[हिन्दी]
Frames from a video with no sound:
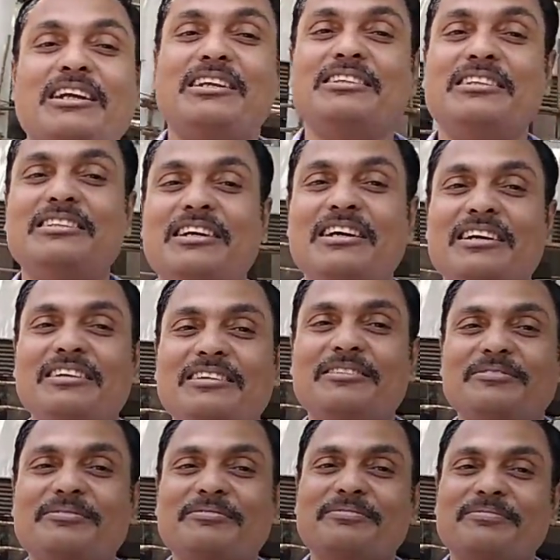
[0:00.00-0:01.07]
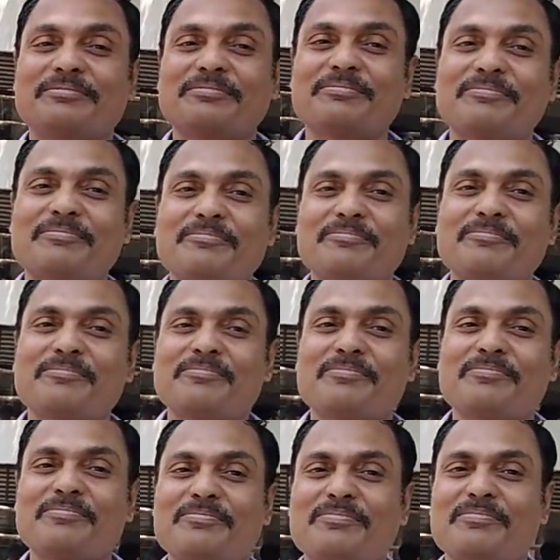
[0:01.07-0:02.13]
का नजरिया है मतलब आपको लगता है कि
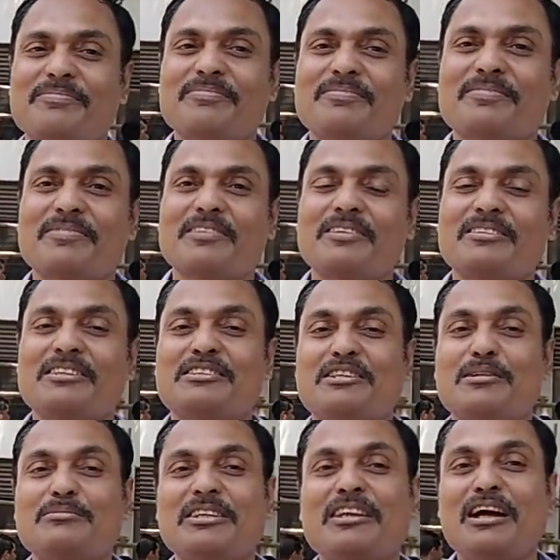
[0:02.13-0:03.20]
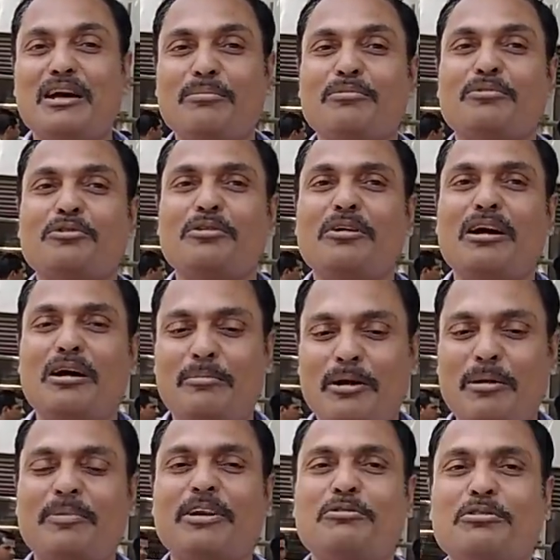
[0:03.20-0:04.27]
सिस्टम सही है हमको हम
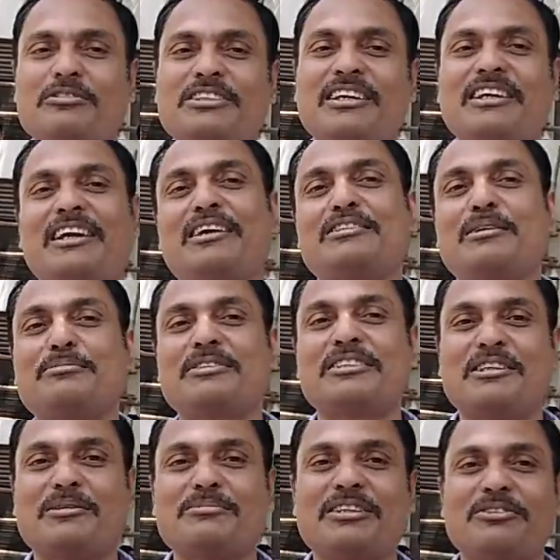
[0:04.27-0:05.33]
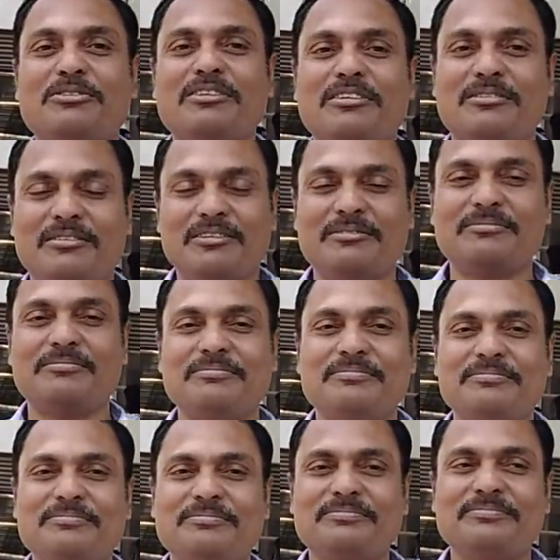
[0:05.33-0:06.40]
अपने खुद सही रहे सब हाँ वही कहने का मतलब वही
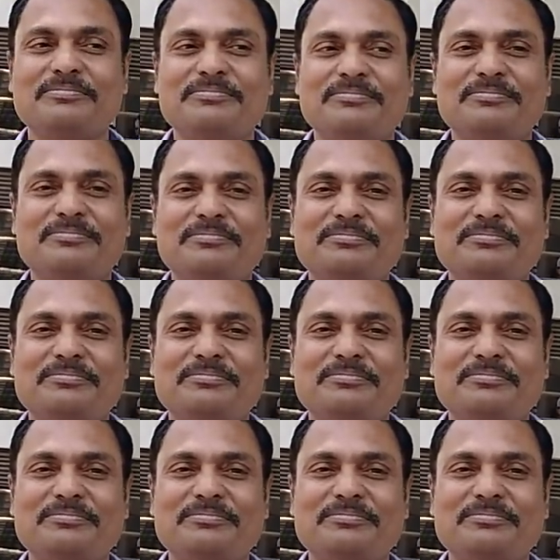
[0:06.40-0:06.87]
कहने का मतलब